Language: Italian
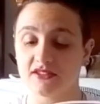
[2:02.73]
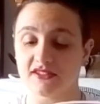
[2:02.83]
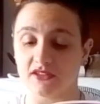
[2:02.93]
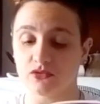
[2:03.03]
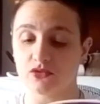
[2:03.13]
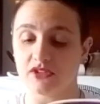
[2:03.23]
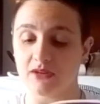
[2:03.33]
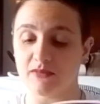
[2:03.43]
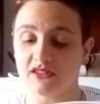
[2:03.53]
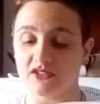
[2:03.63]
se
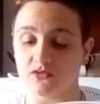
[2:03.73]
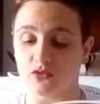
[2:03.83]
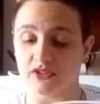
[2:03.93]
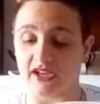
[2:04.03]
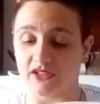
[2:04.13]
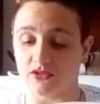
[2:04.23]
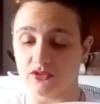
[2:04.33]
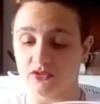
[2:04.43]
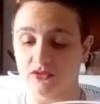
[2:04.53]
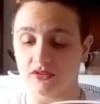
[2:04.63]
totalmente
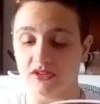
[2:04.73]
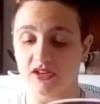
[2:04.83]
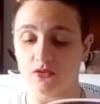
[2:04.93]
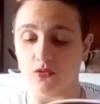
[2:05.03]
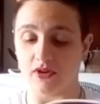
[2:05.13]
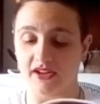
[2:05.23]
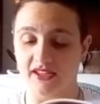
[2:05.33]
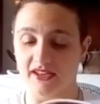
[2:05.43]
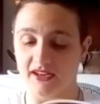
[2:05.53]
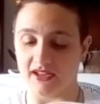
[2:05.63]
svuotato nel cuore
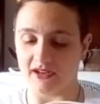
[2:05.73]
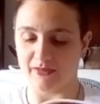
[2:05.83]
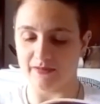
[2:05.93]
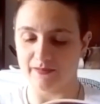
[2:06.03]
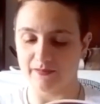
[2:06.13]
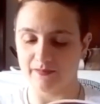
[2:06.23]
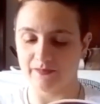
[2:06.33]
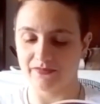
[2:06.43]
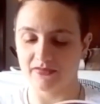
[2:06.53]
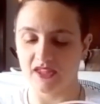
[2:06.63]
e nell'anima.
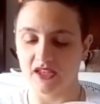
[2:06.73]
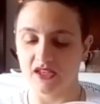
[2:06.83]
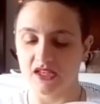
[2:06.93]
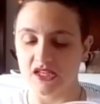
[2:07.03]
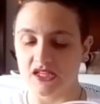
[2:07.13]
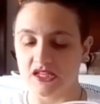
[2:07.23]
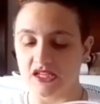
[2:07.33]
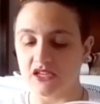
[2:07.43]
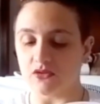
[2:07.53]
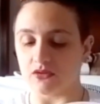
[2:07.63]

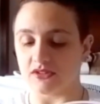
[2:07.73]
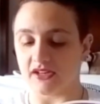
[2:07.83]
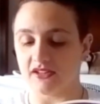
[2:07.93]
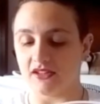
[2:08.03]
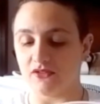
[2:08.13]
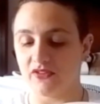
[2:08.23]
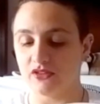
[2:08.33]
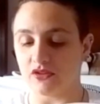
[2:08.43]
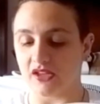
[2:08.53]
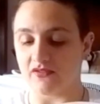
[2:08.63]
Inoltre, il
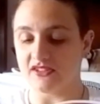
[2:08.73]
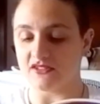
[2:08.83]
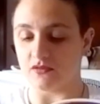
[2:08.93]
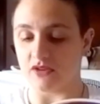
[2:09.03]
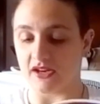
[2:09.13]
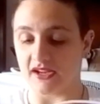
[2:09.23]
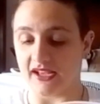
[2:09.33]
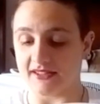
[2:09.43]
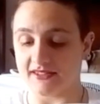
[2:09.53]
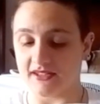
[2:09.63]
fatto che avessi una
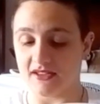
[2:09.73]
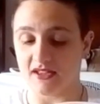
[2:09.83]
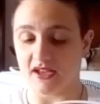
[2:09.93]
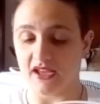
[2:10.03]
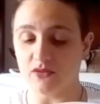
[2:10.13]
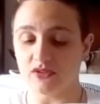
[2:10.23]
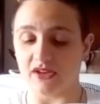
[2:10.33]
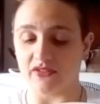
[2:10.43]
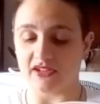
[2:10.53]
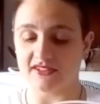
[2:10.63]
ragazza
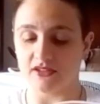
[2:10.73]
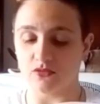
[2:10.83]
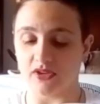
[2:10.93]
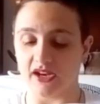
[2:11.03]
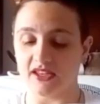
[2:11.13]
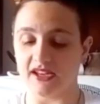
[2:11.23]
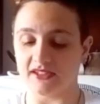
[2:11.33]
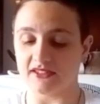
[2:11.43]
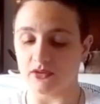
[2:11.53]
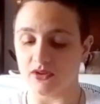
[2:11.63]
aiutava a restituire agli
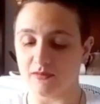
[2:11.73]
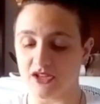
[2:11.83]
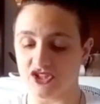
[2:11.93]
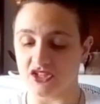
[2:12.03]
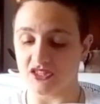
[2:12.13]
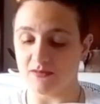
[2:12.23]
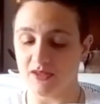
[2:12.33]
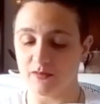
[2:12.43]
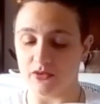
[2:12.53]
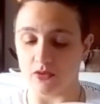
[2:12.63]
altri un'immagine di
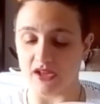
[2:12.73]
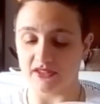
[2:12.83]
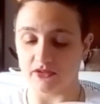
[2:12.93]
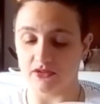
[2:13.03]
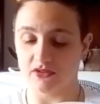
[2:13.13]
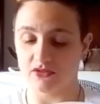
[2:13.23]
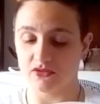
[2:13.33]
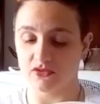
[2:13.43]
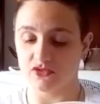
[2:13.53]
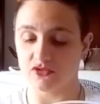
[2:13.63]
me più etero,
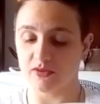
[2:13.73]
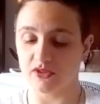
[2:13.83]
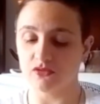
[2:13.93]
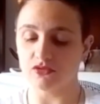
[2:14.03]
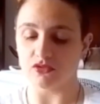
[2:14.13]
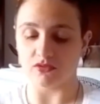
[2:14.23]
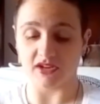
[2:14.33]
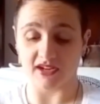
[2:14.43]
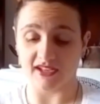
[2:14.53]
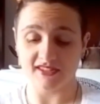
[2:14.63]
soprattutto con
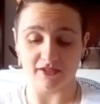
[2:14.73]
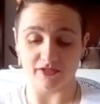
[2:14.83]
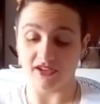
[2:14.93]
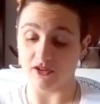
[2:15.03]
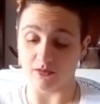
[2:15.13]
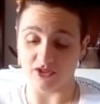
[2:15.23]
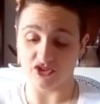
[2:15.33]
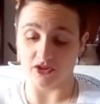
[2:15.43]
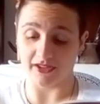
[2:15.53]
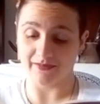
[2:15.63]
una ragazza figa come
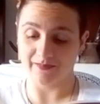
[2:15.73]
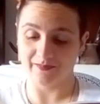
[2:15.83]
Joy.